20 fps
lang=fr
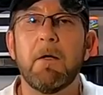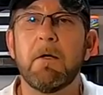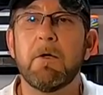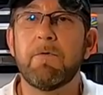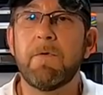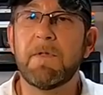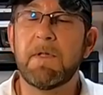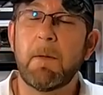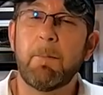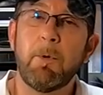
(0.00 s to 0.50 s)
euh,
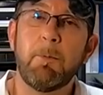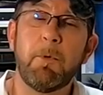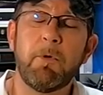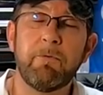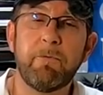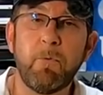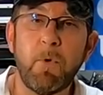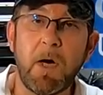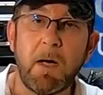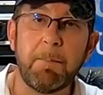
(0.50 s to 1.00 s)
je vais
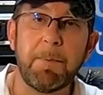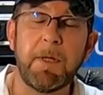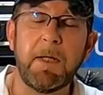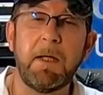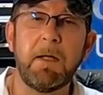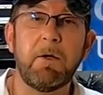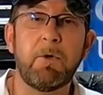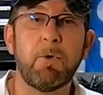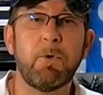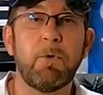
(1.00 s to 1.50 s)
simplement vous
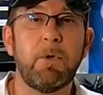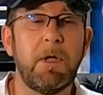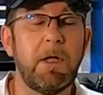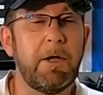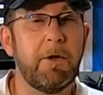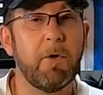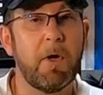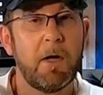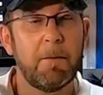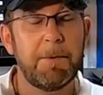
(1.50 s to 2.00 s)
rappeler
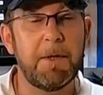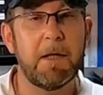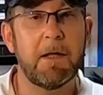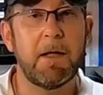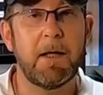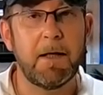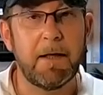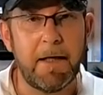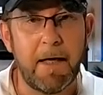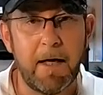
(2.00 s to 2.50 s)
qu'il y aura
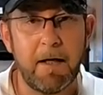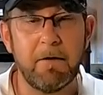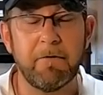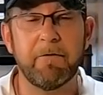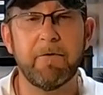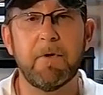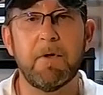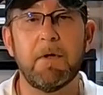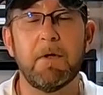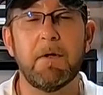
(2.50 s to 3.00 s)
bien un
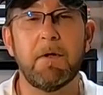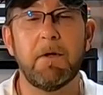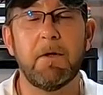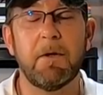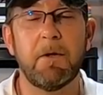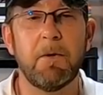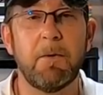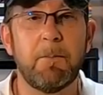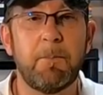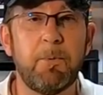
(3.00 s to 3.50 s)
live
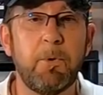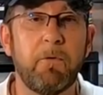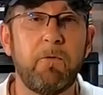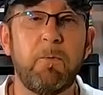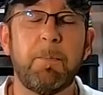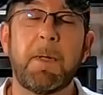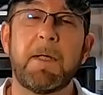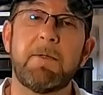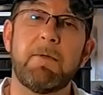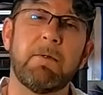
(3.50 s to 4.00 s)
euh, pour
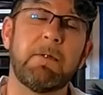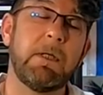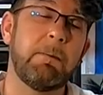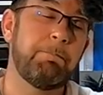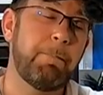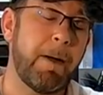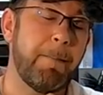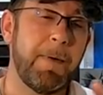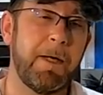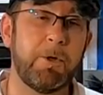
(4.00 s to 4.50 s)
vous présenter
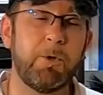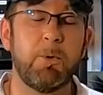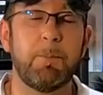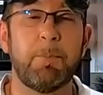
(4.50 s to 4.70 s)
pas mal